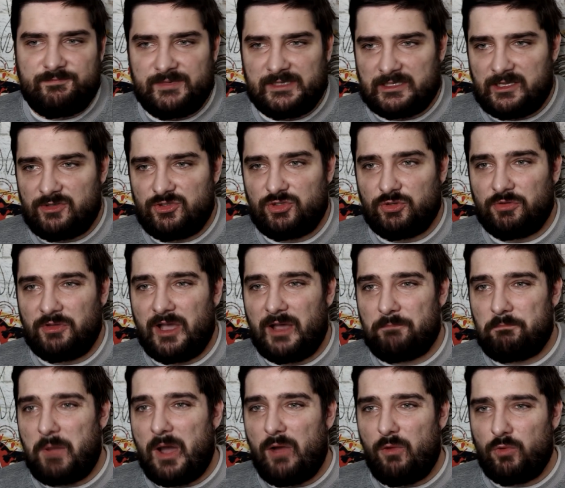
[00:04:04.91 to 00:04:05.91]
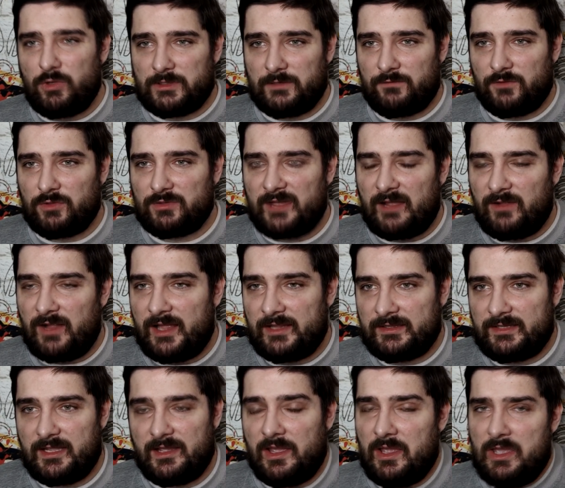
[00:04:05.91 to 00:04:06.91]
Миранчука по уровню
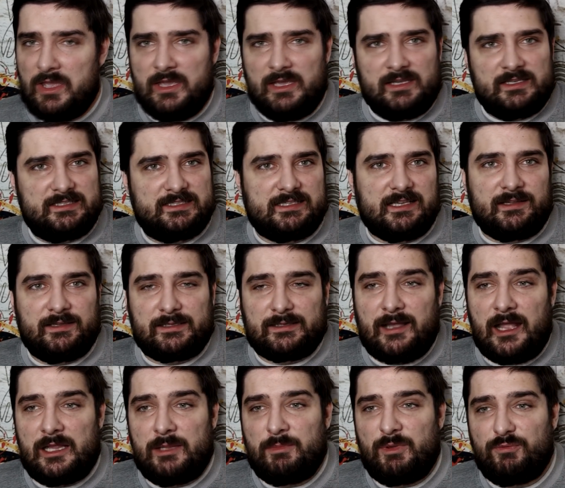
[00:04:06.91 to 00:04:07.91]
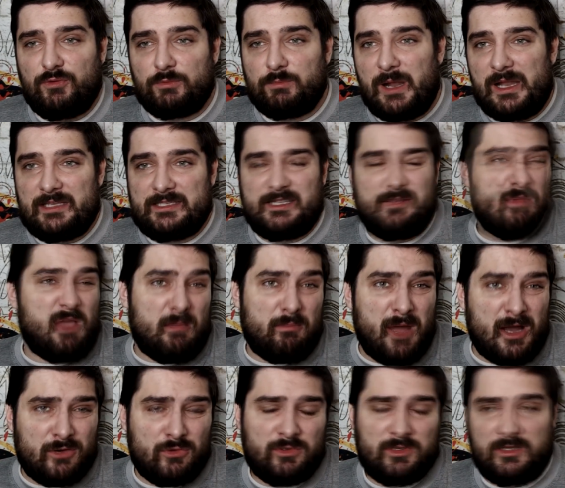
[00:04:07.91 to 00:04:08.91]
таланта с центральными футболистами
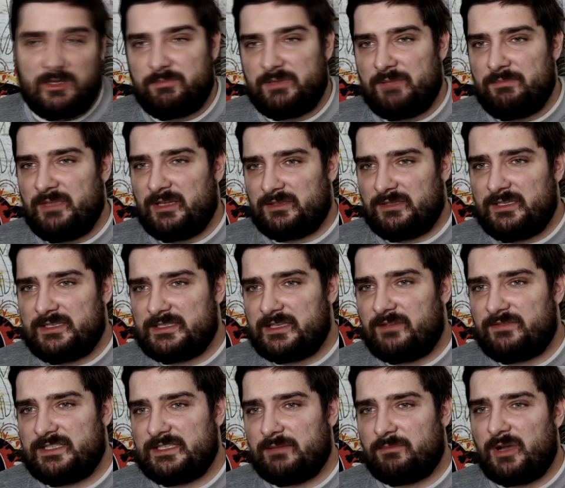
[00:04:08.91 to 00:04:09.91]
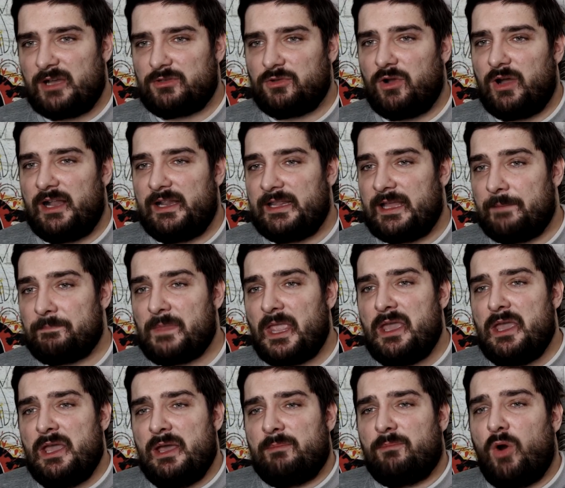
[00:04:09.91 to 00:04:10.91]
обороны, например, не совсем актуально.
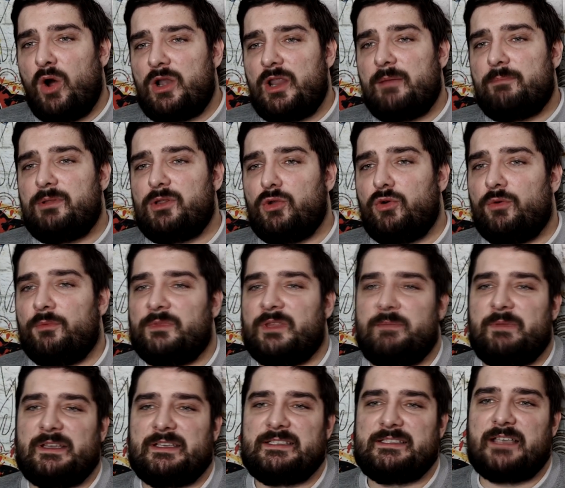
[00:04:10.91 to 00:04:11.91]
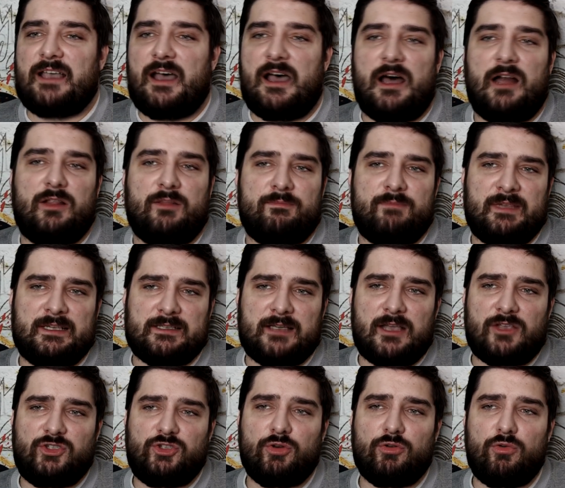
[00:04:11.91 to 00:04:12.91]
Молли Блум написал,
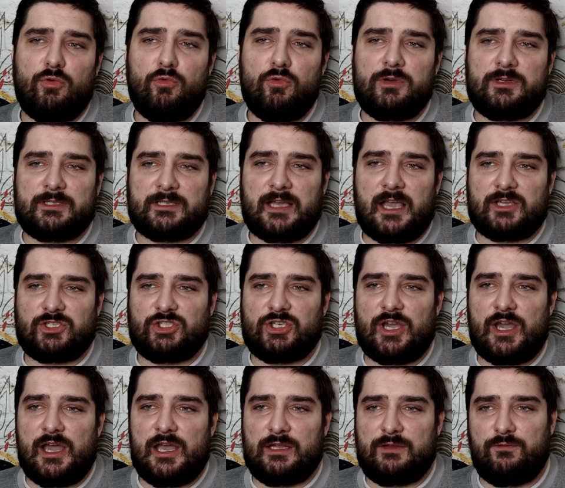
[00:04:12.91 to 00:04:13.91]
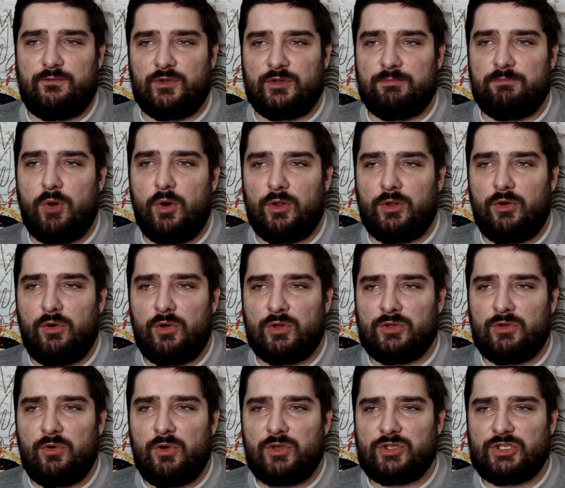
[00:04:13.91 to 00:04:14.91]
Миранчук украшает футбол,
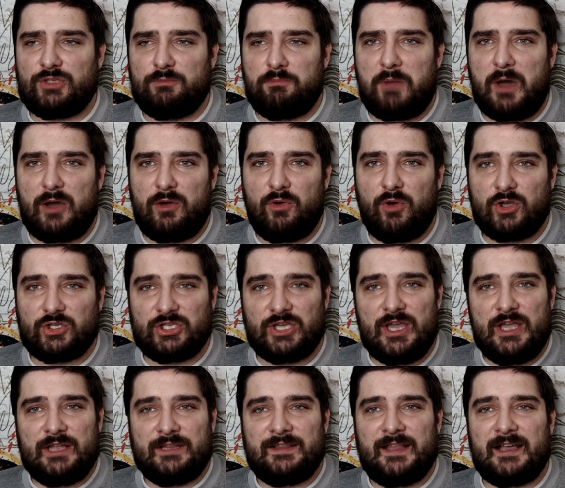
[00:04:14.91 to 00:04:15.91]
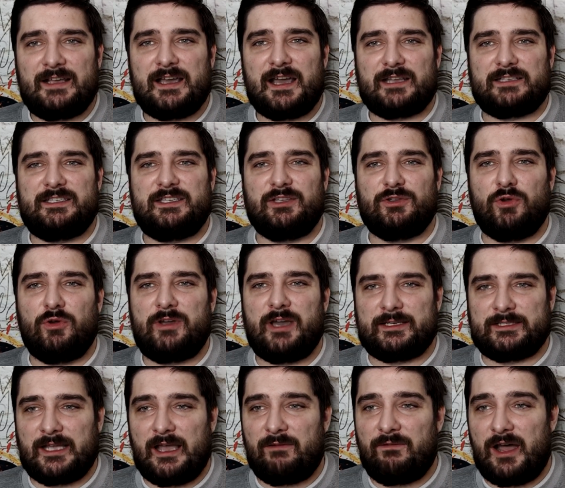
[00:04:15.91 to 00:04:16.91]
он очень похож на картину
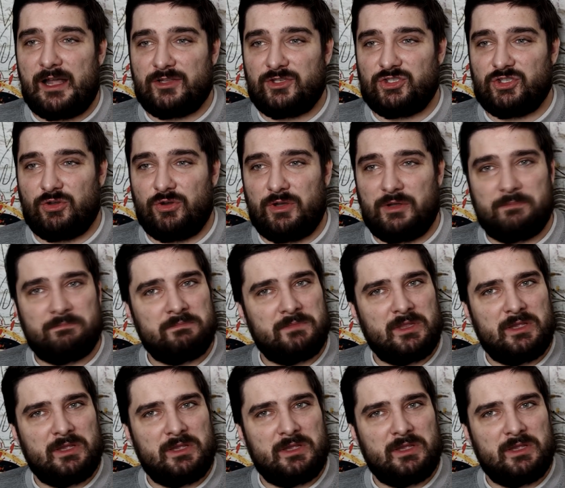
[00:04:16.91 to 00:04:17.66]
Караваджо.